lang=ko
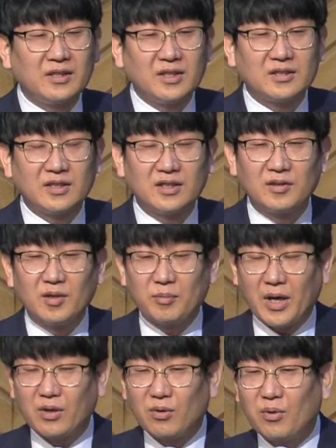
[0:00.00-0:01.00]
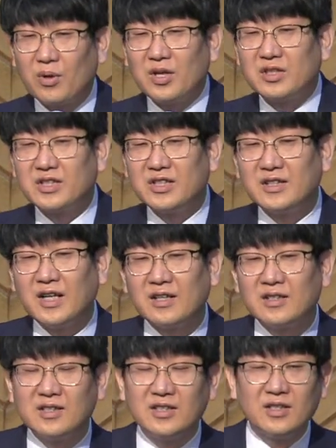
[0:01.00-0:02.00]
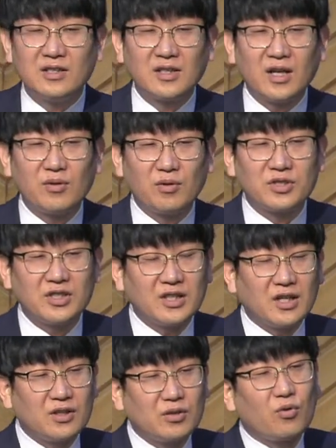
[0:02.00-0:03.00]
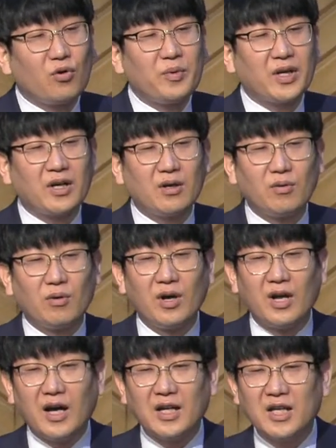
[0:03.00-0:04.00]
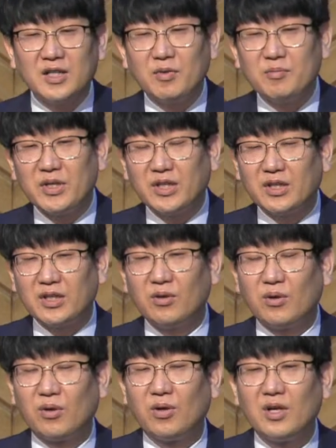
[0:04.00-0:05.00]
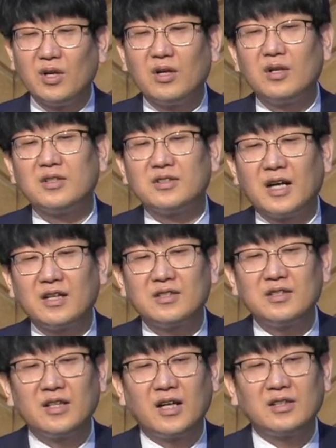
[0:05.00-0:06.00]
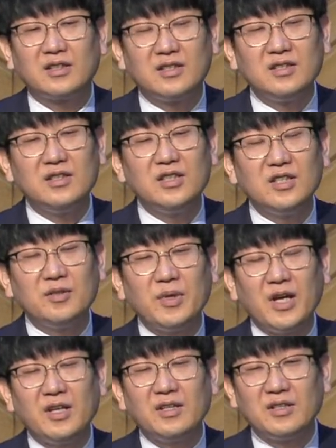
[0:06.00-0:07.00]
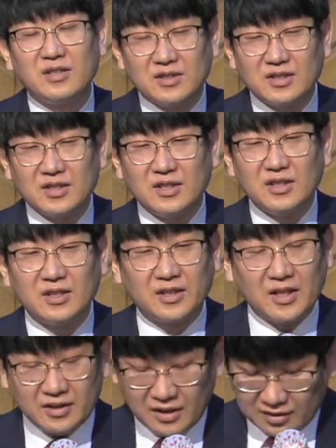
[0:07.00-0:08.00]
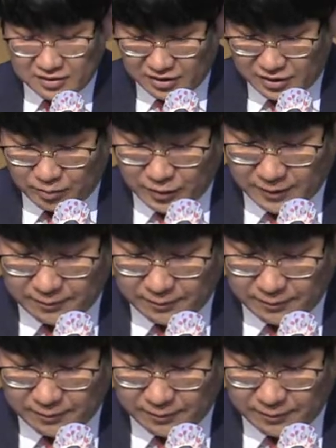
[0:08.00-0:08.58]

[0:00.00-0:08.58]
것은 바로 신앙을 이어가고 신앙을 고백하고 하나님을 믿기로 작정한 그 이름의 뜻이 된다는 것입니다.